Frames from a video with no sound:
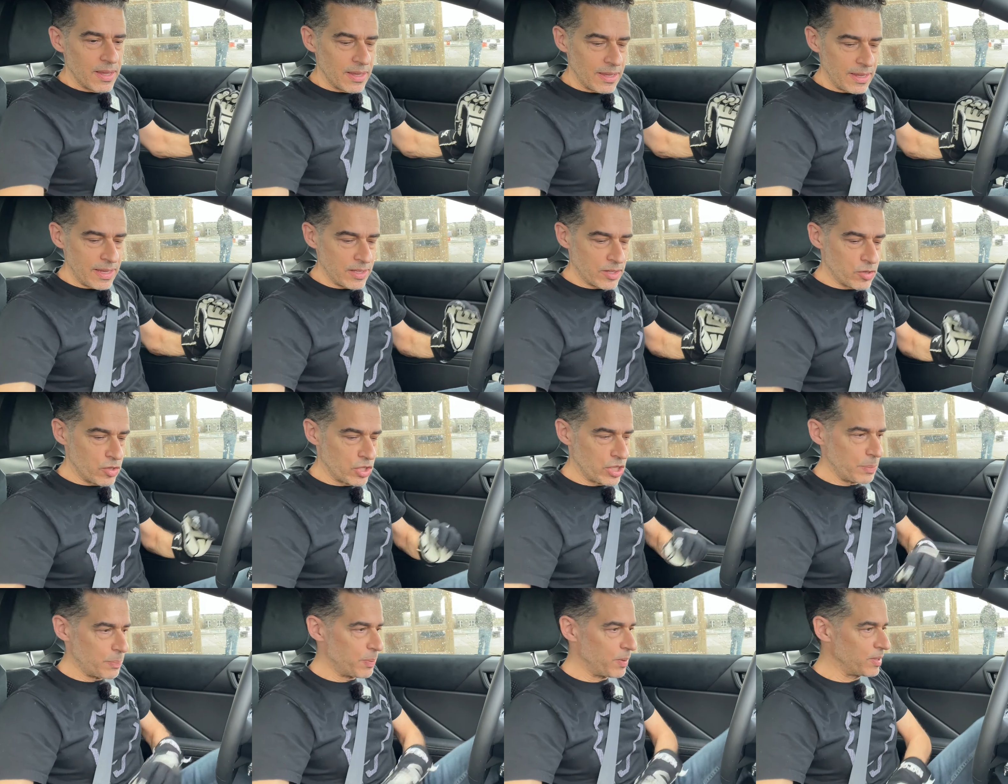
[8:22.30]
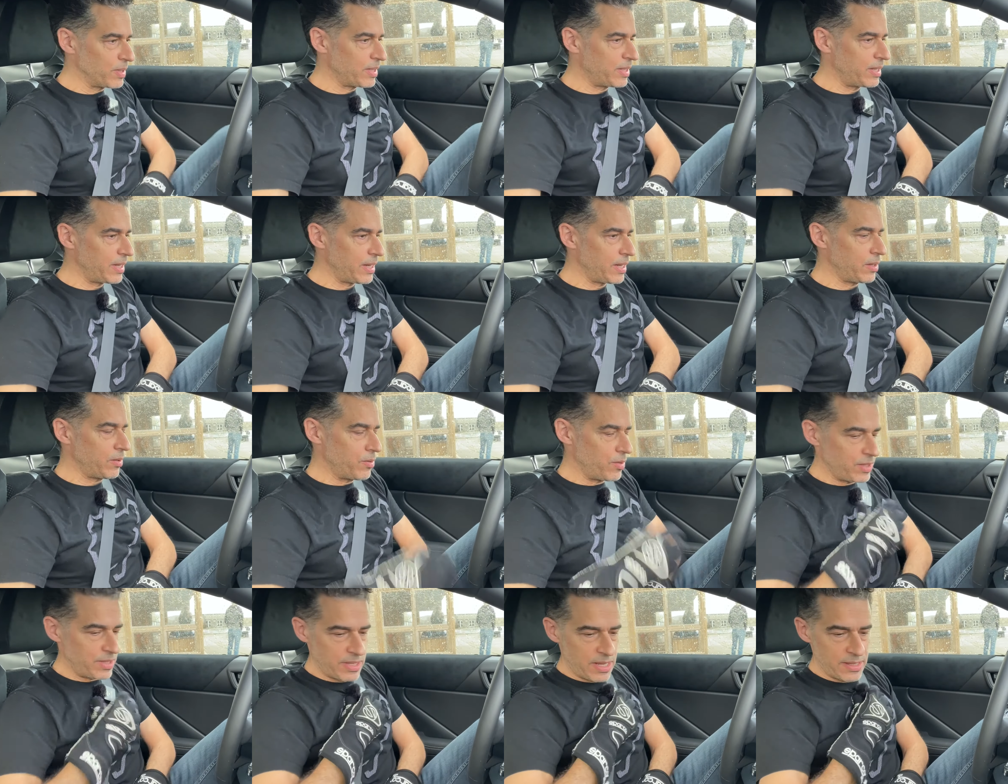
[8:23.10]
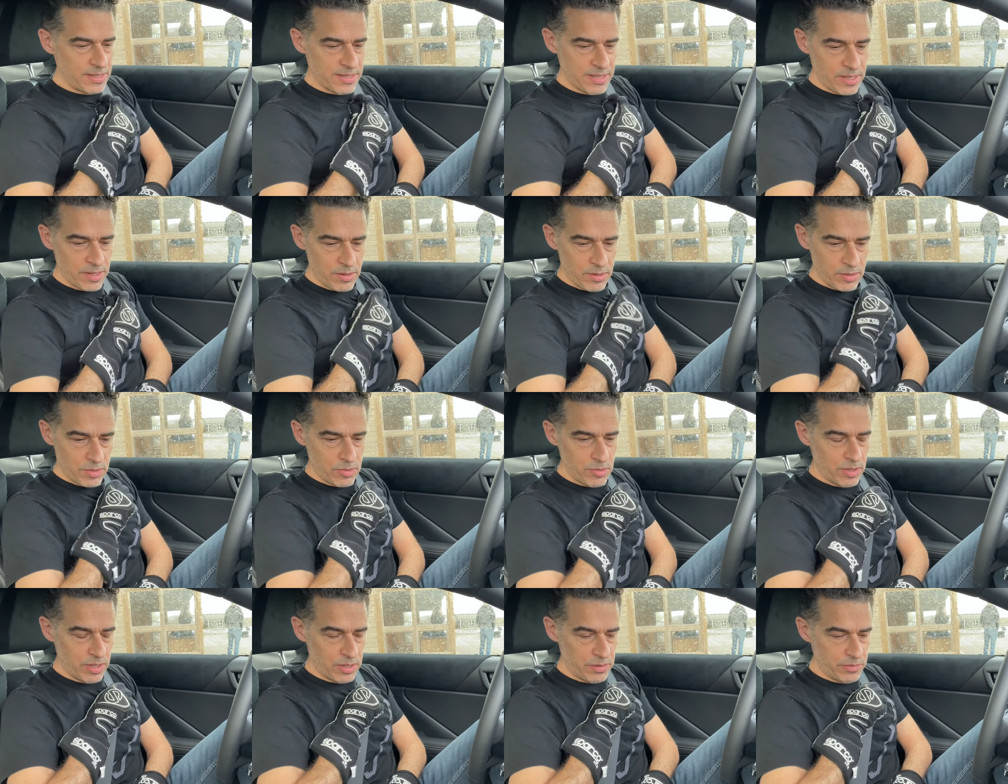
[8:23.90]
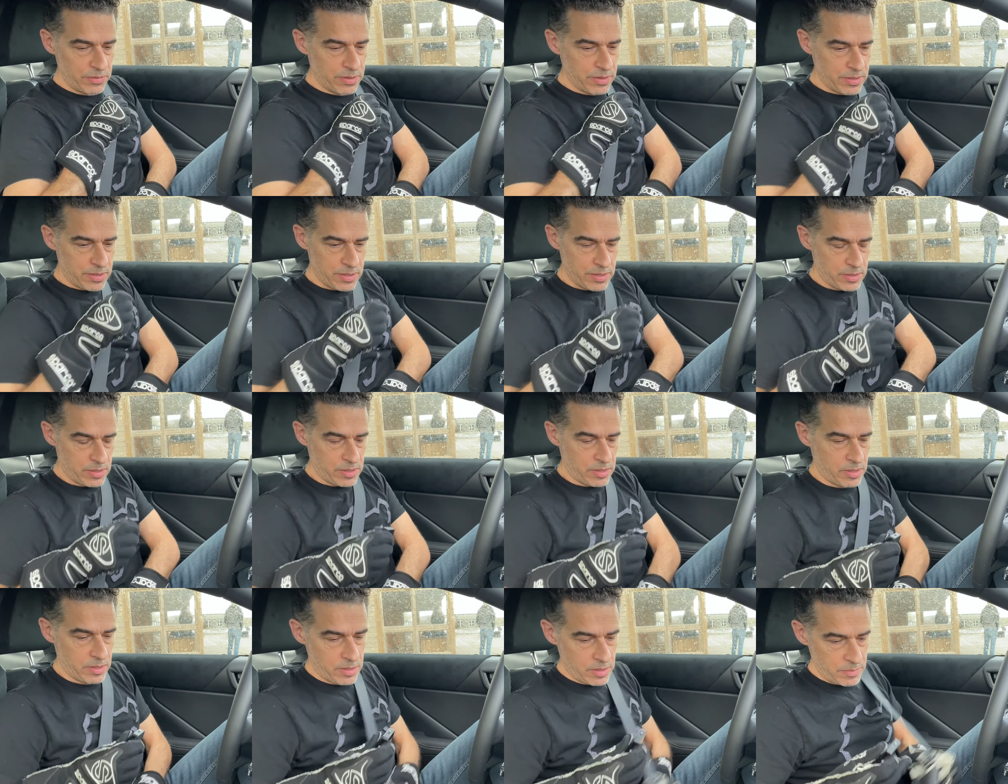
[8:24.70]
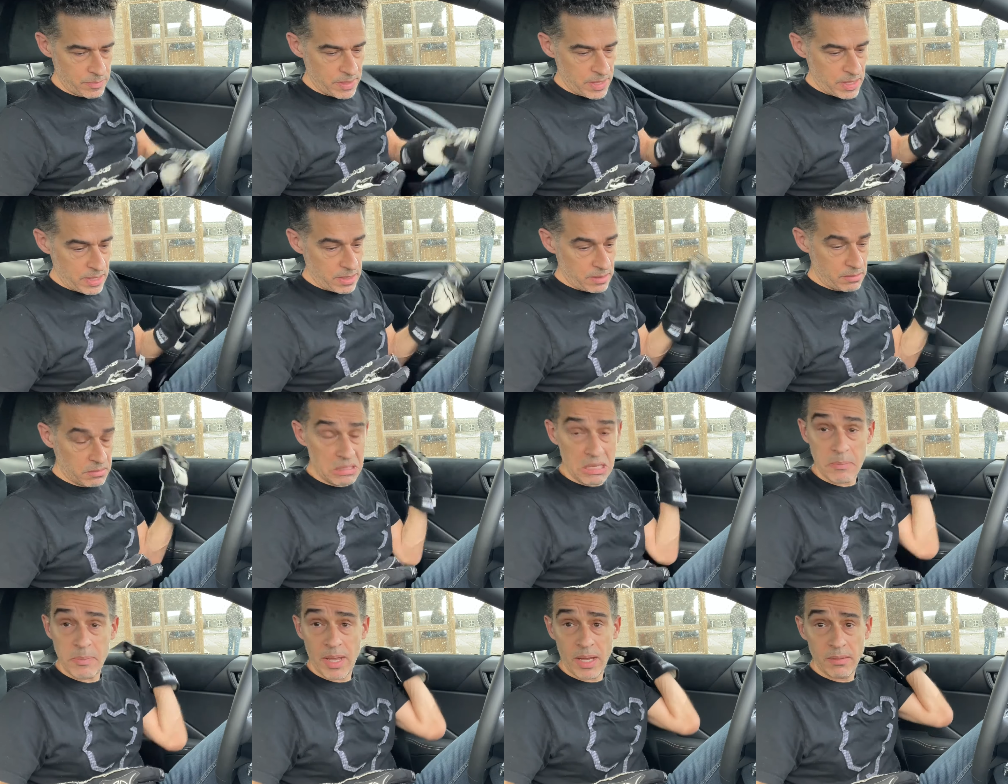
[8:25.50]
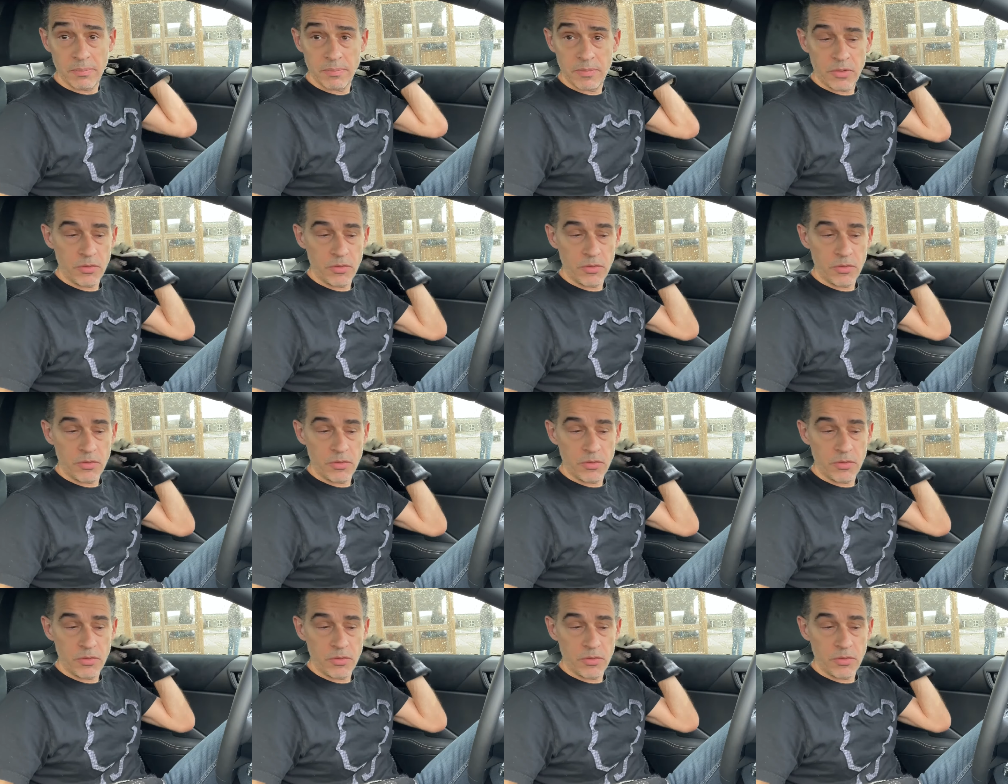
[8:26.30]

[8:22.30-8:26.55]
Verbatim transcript: Qu'est-ce que j'ai pensé de cette séance de drift euh, Eh bien, très bien.